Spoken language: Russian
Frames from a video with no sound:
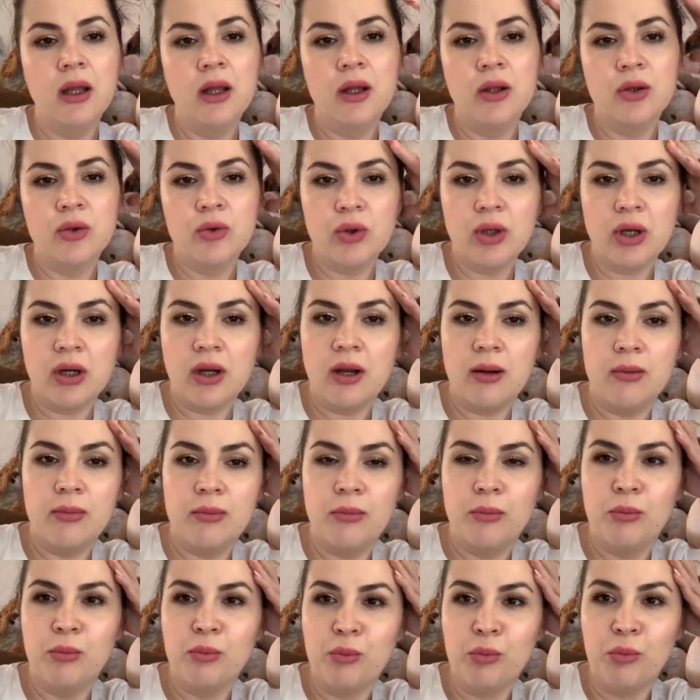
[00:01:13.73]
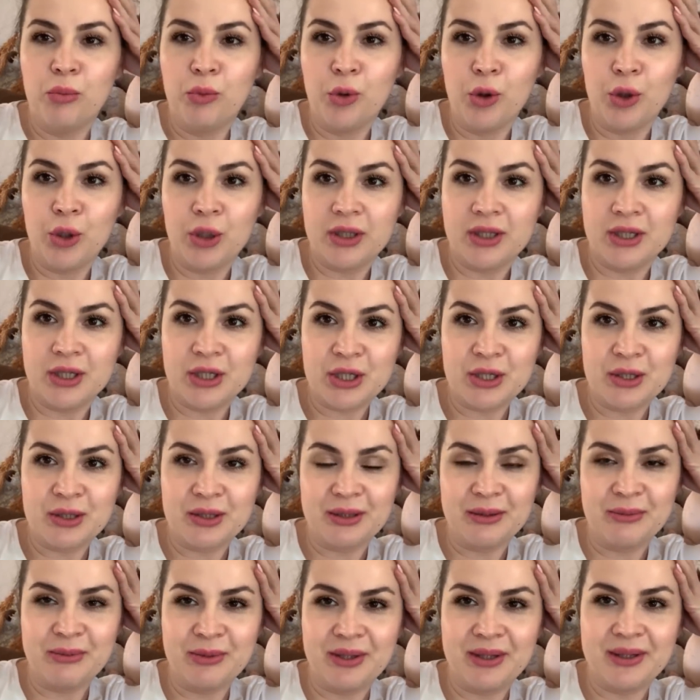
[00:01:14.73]
Ну, такая молодежь,
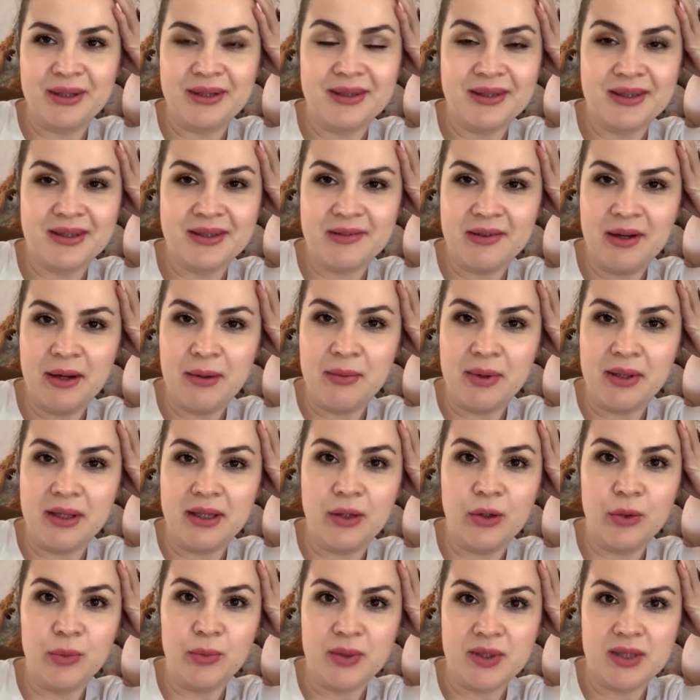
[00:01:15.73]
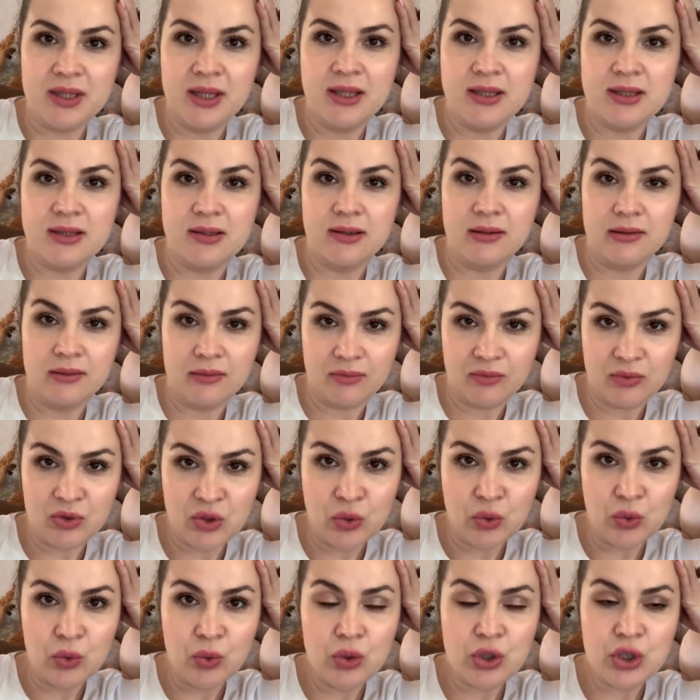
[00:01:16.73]
мы так называем. Они любят, знаете,
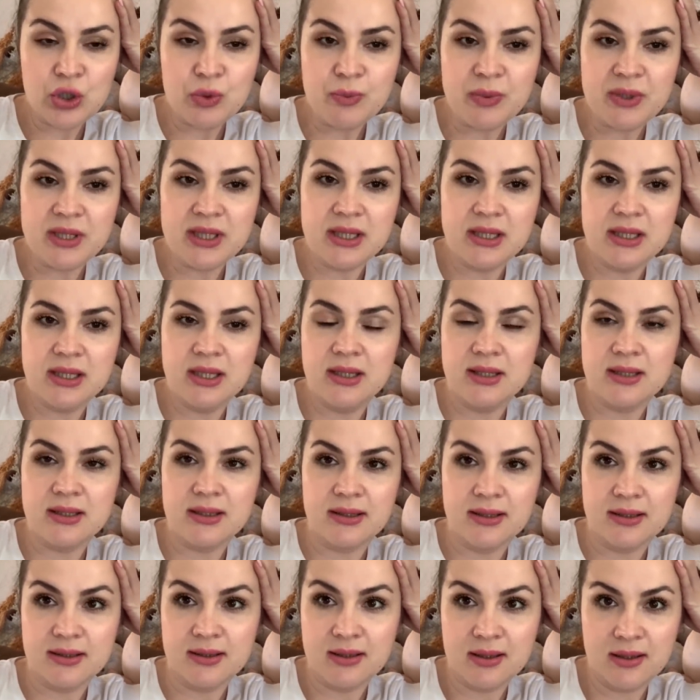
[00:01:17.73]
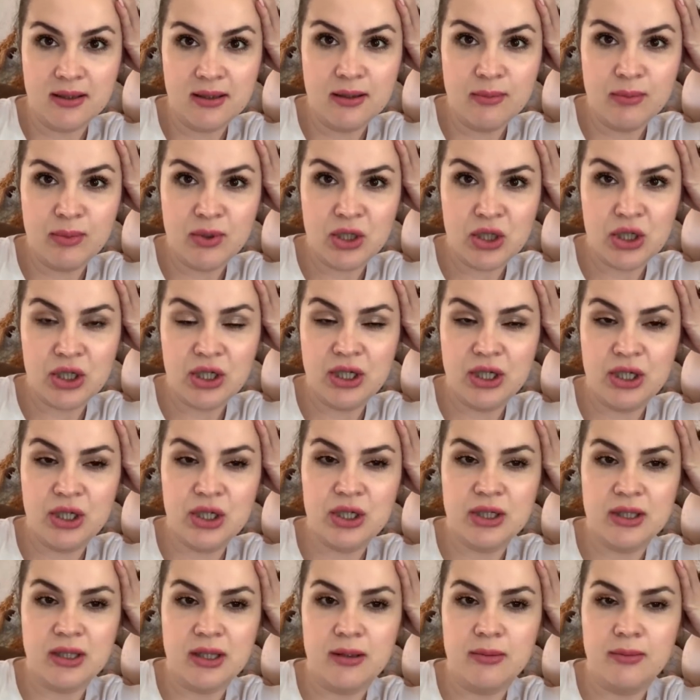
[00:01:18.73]
всю ночь посидеть, костры
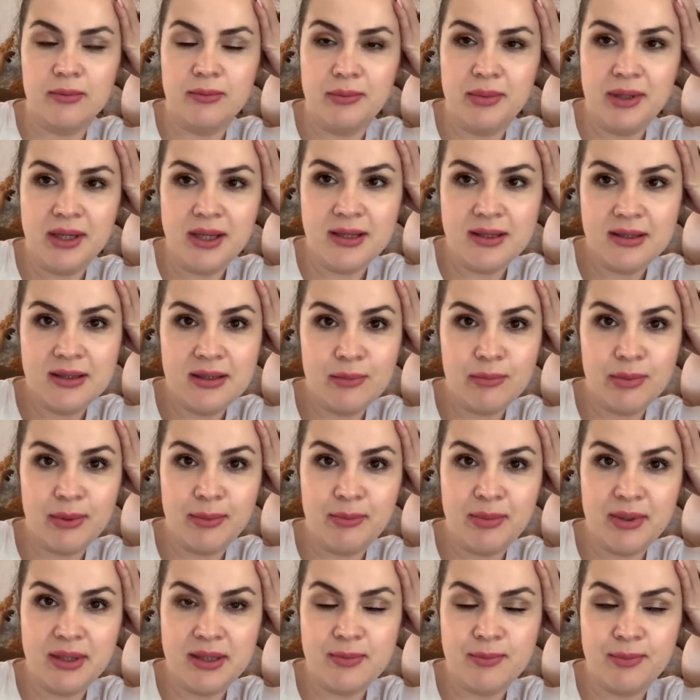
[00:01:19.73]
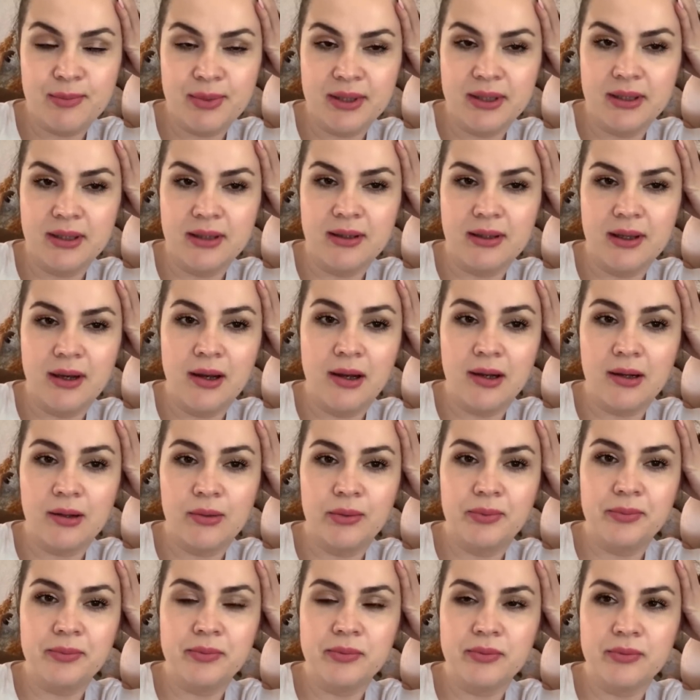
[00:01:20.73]
пожечь, там песни попеть под
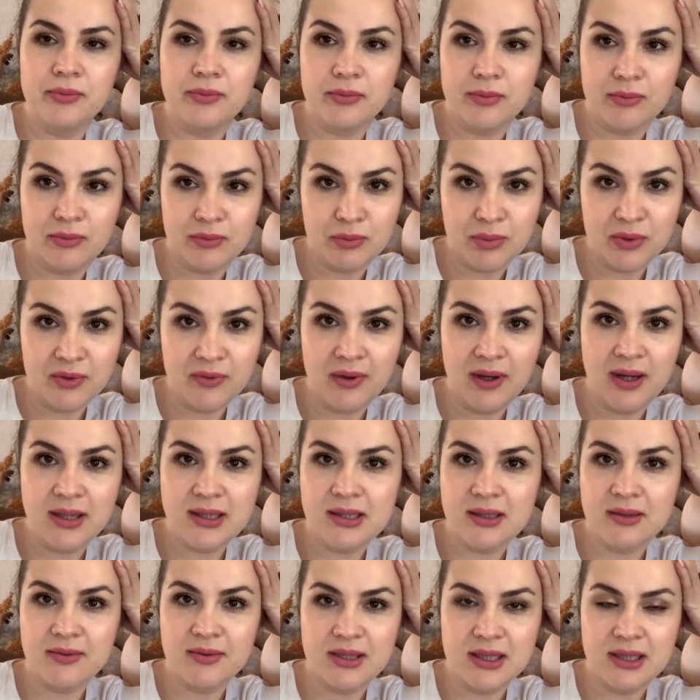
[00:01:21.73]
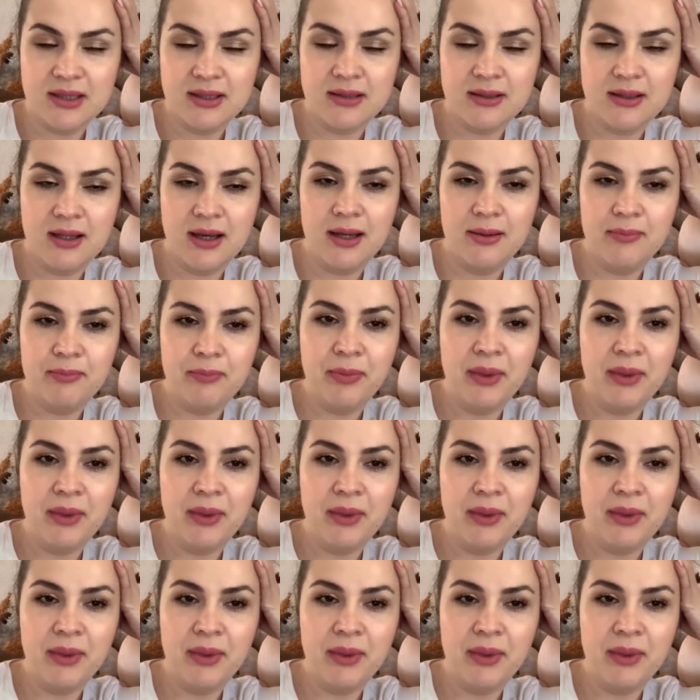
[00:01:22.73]
гитару, пивасик, все дела